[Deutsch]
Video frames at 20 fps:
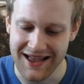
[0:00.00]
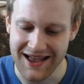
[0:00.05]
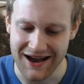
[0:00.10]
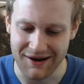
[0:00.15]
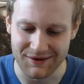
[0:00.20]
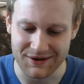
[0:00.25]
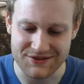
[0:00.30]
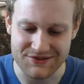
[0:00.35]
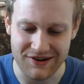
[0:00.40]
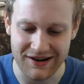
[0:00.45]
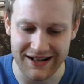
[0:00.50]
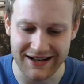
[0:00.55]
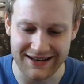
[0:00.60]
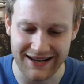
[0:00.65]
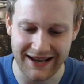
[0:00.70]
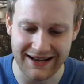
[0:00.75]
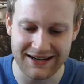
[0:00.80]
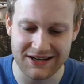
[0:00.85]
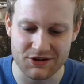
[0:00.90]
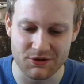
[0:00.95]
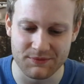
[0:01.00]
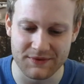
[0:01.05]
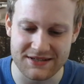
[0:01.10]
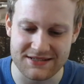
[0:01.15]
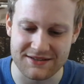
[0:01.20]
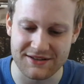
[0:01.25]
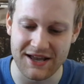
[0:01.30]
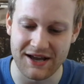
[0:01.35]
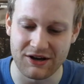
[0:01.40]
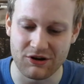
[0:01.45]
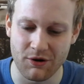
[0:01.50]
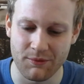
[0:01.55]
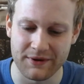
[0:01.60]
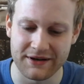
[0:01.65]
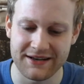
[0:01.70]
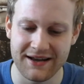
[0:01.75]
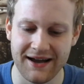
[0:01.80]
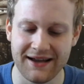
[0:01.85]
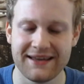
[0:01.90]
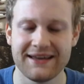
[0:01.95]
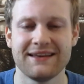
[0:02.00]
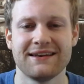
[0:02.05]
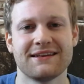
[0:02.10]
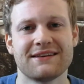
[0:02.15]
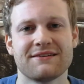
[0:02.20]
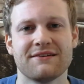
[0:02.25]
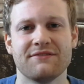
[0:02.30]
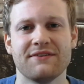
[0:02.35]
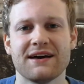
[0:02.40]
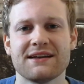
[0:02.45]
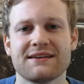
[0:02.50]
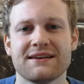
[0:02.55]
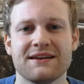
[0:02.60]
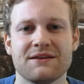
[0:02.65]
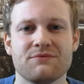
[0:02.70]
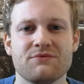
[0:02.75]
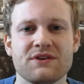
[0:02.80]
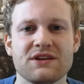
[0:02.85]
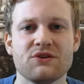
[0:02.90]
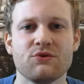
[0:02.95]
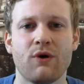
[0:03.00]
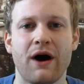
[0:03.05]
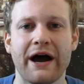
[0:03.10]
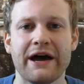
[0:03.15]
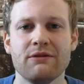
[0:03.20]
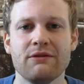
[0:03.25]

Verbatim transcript: Aber es soll halt eigentlich um diesen äh, Kommentar gehen. Ich werde den im Video